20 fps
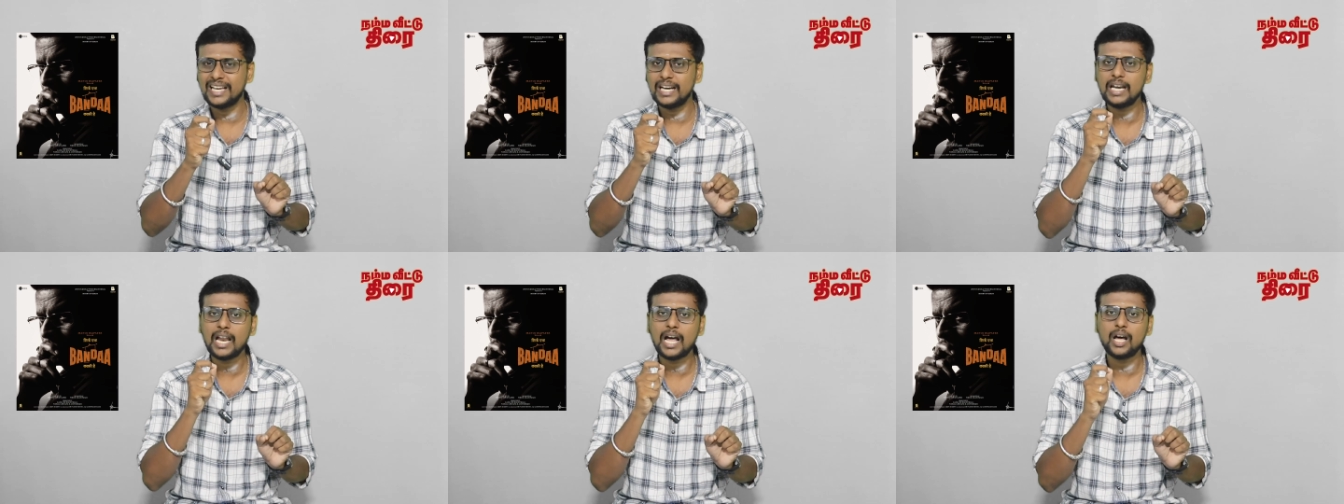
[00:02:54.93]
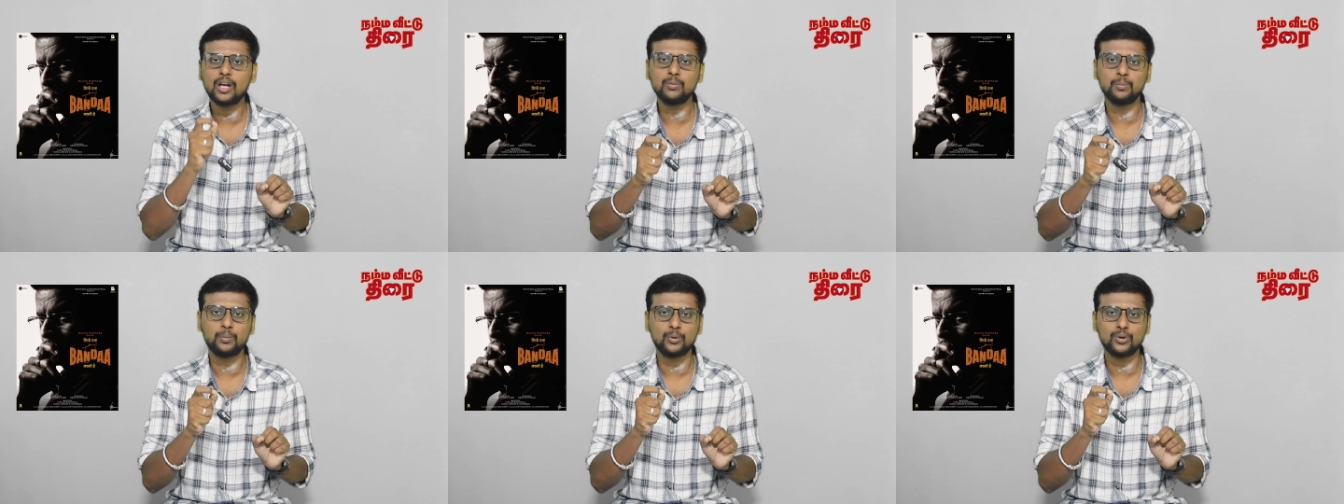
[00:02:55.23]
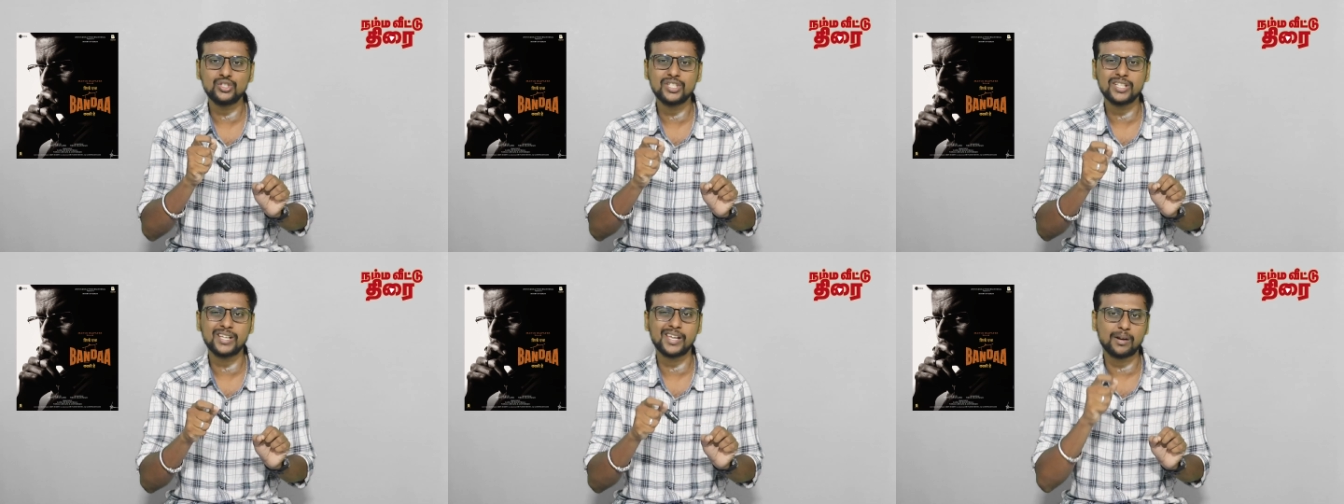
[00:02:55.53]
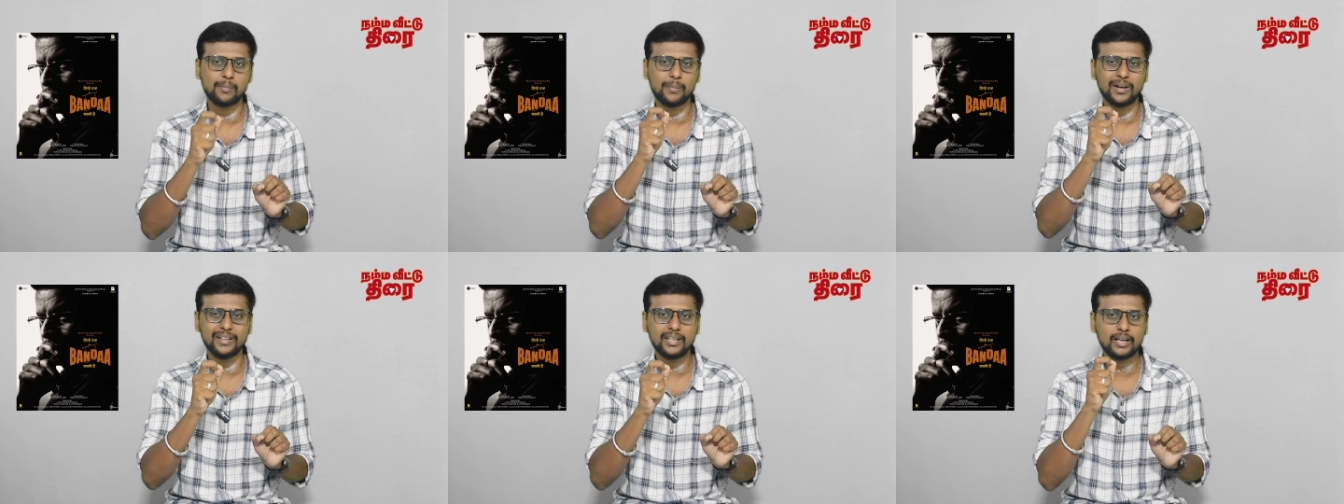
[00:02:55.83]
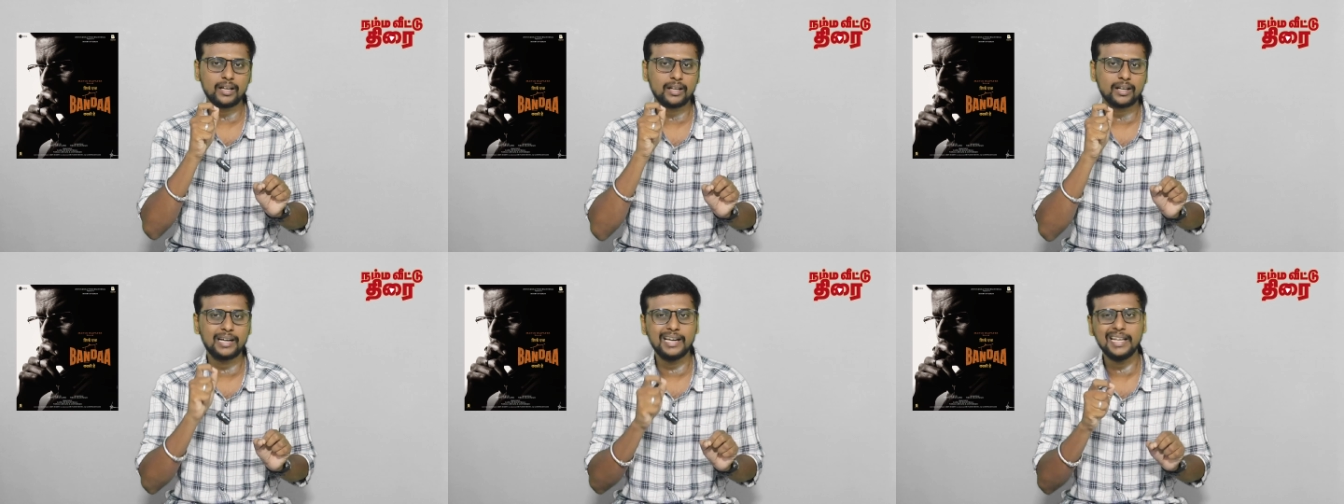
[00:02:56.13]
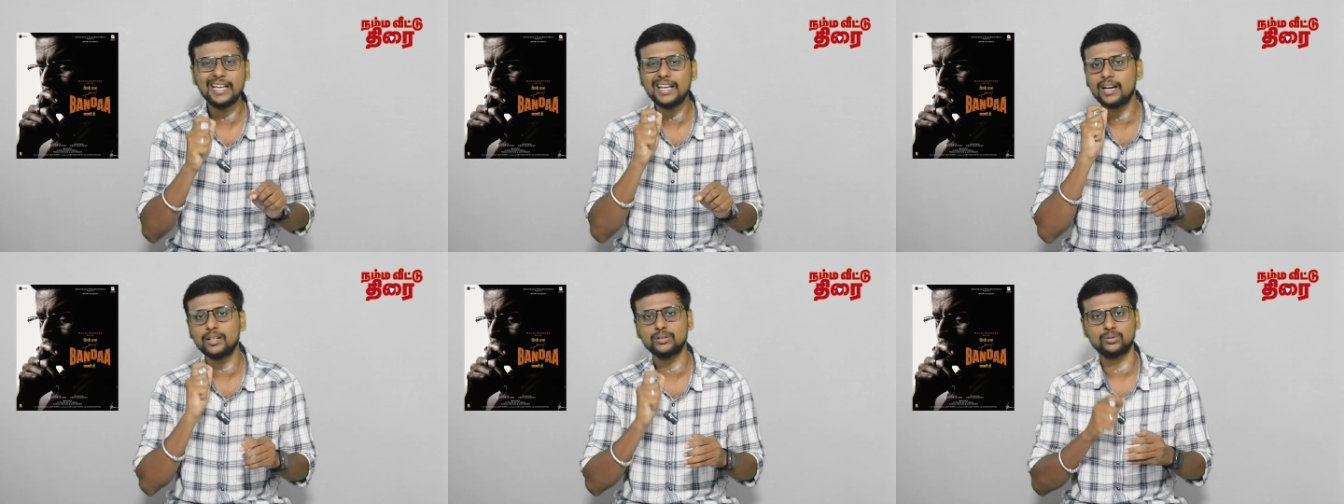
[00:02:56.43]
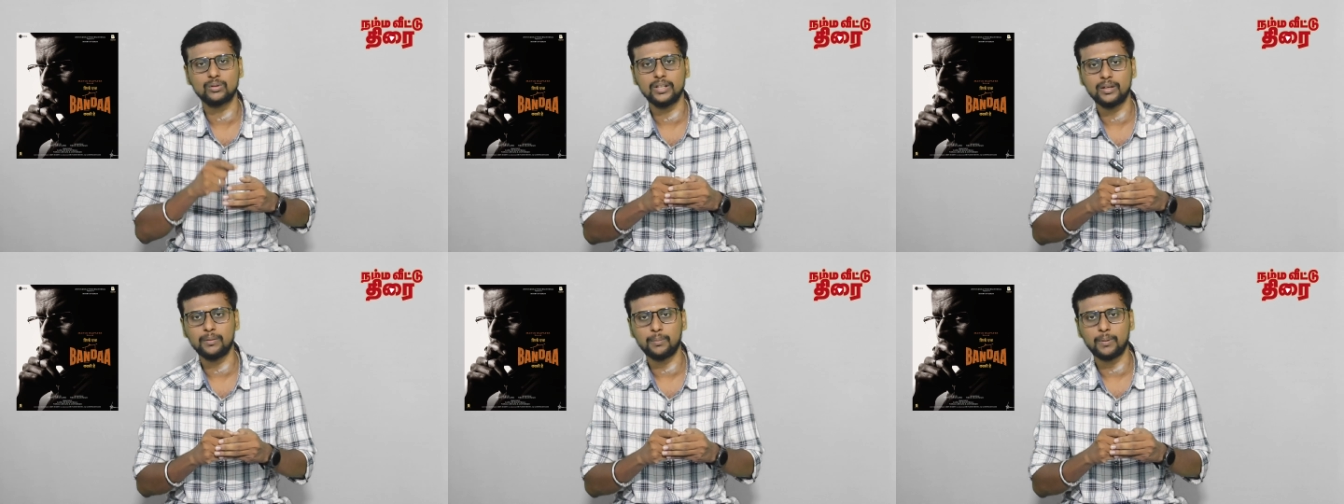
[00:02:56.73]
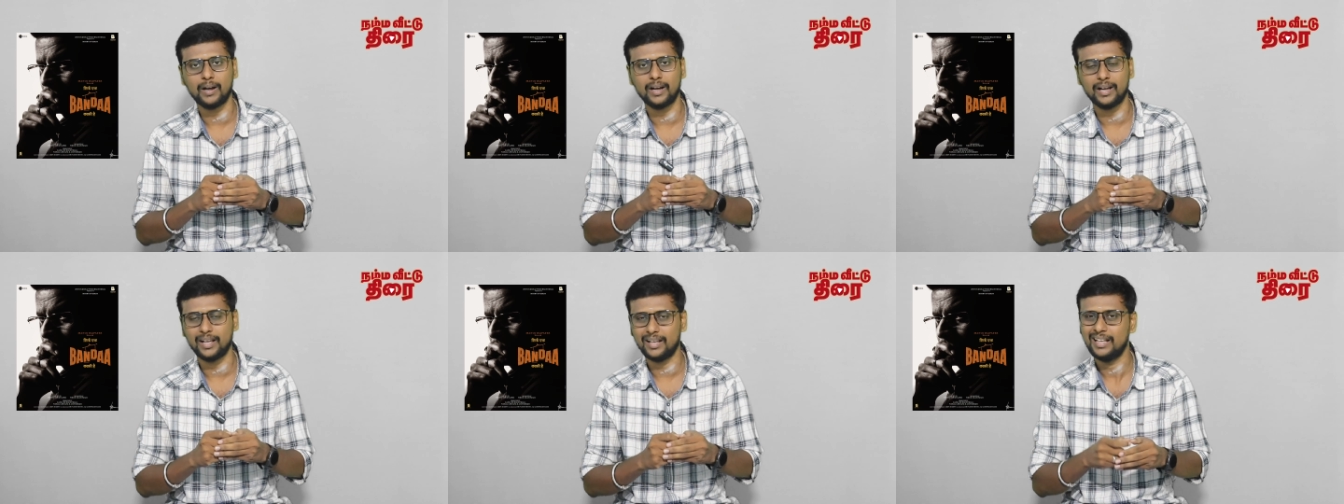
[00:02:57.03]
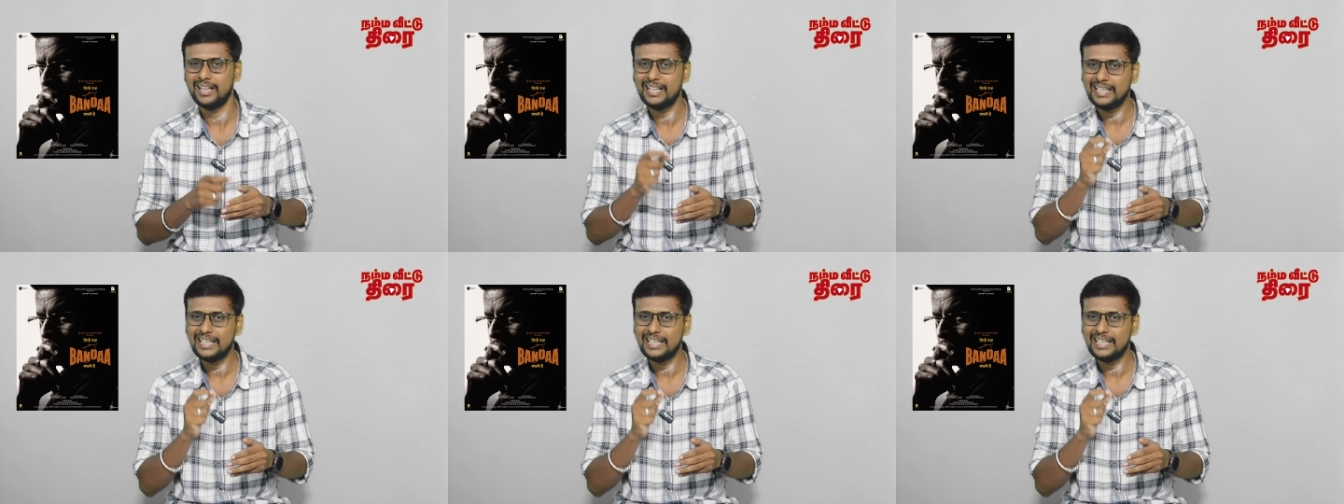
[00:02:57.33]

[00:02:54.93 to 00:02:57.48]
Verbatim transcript: எல்லாரும் புரிஞ்சுக்கிற மாதிரி கிளியரா சொல்லியிருப்பாங்க